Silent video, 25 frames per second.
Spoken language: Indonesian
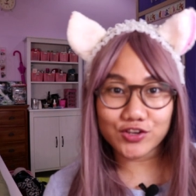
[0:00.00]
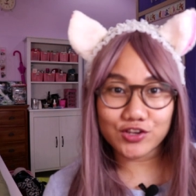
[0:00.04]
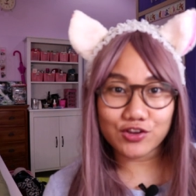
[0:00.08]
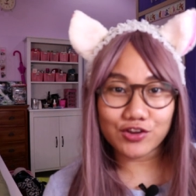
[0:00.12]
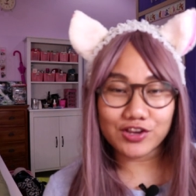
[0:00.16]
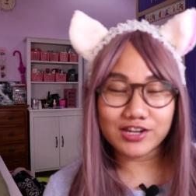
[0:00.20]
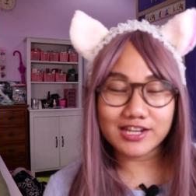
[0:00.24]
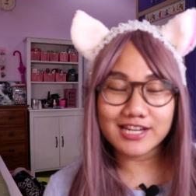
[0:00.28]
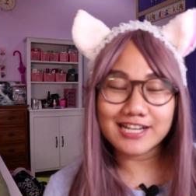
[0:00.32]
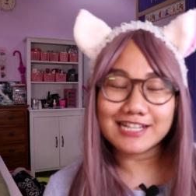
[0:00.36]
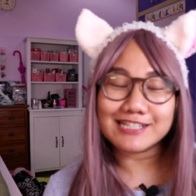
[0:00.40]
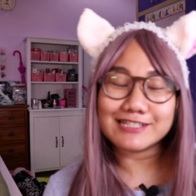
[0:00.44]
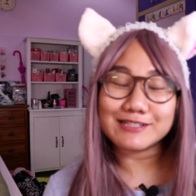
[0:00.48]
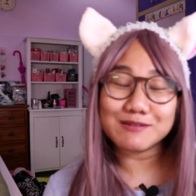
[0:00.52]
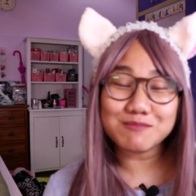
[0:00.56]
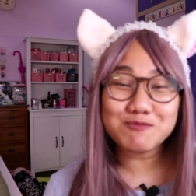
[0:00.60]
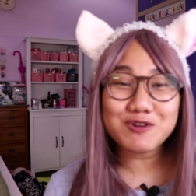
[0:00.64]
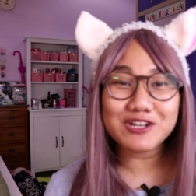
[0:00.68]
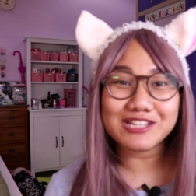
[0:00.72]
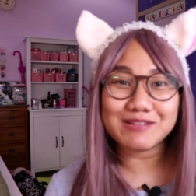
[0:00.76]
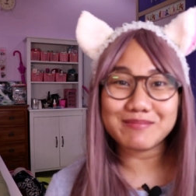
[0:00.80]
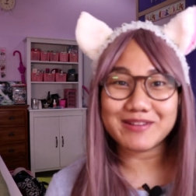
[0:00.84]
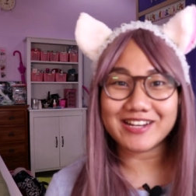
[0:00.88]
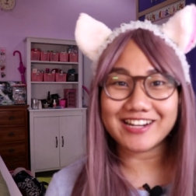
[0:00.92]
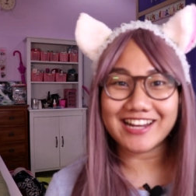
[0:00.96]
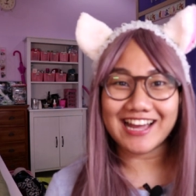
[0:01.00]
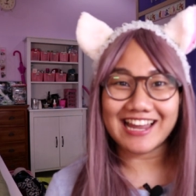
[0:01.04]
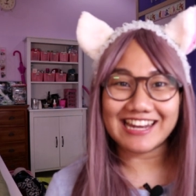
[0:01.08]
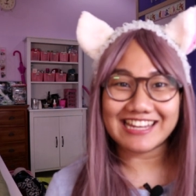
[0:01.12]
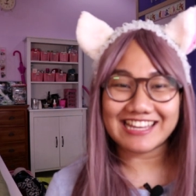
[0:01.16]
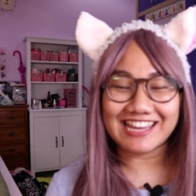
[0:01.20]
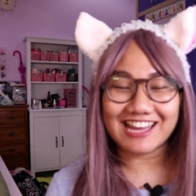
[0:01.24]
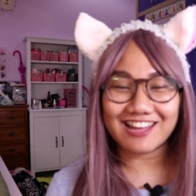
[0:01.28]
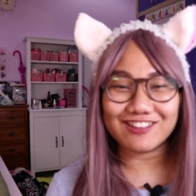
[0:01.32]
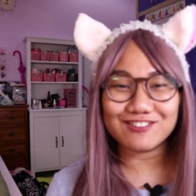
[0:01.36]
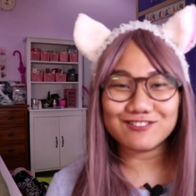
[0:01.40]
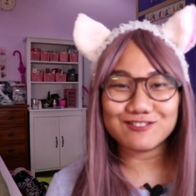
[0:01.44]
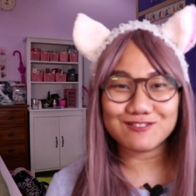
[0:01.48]
video ini ke semua teman
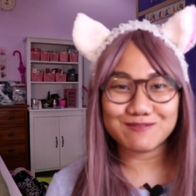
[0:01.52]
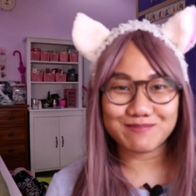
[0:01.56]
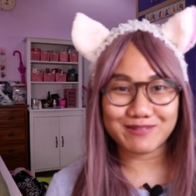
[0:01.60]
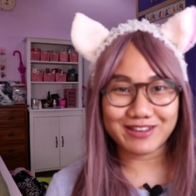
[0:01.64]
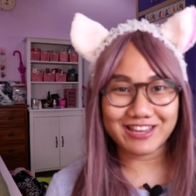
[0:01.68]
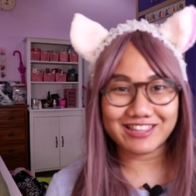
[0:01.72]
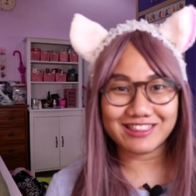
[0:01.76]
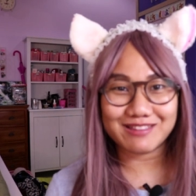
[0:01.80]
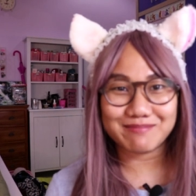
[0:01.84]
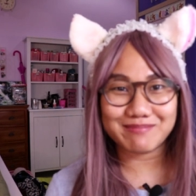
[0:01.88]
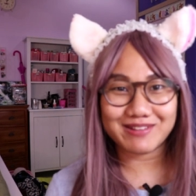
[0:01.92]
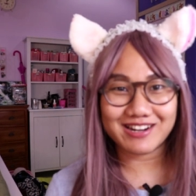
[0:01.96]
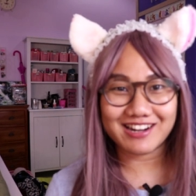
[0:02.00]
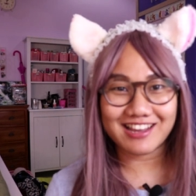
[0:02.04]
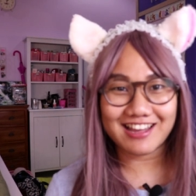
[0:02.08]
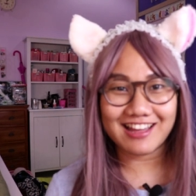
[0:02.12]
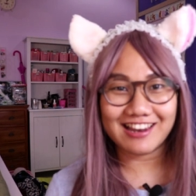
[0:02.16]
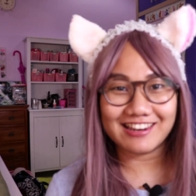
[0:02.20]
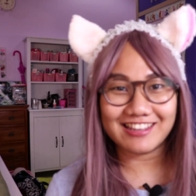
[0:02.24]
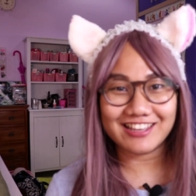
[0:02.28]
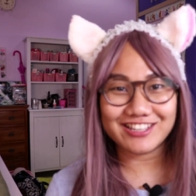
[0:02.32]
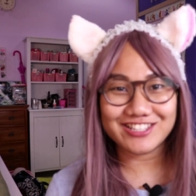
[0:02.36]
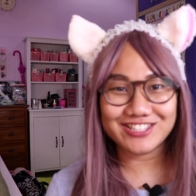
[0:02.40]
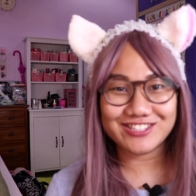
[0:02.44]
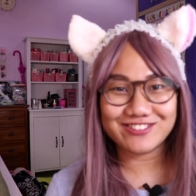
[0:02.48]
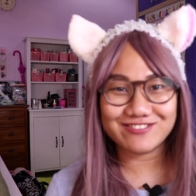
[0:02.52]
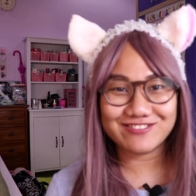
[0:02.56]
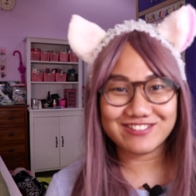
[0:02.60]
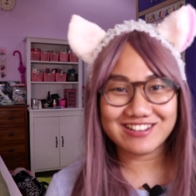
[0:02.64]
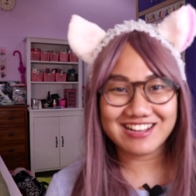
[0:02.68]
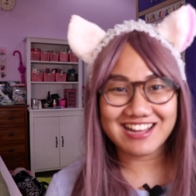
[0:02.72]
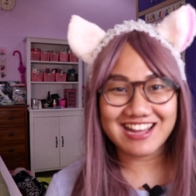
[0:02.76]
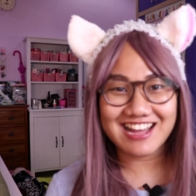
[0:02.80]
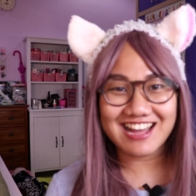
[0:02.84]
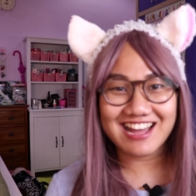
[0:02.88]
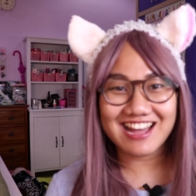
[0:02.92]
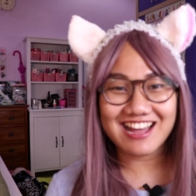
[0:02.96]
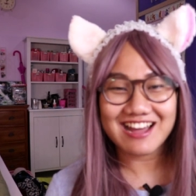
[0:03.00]
kalian supaya teman kalian
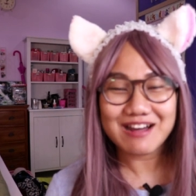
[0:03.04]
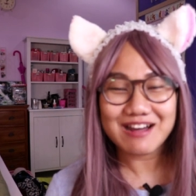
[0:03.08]
juga